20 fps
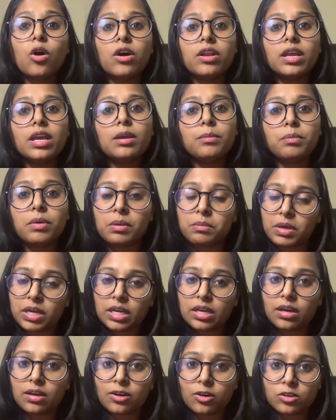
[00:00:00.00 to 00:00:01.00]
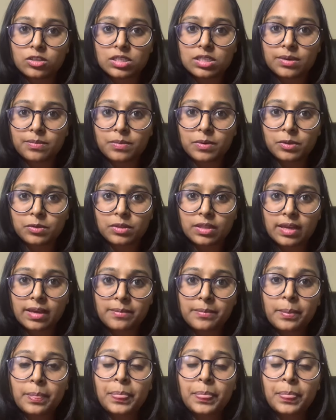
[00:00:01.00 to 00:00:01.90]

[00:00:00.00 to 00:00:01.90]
और एक पेमेंट का कॉन्सेप्ट होता है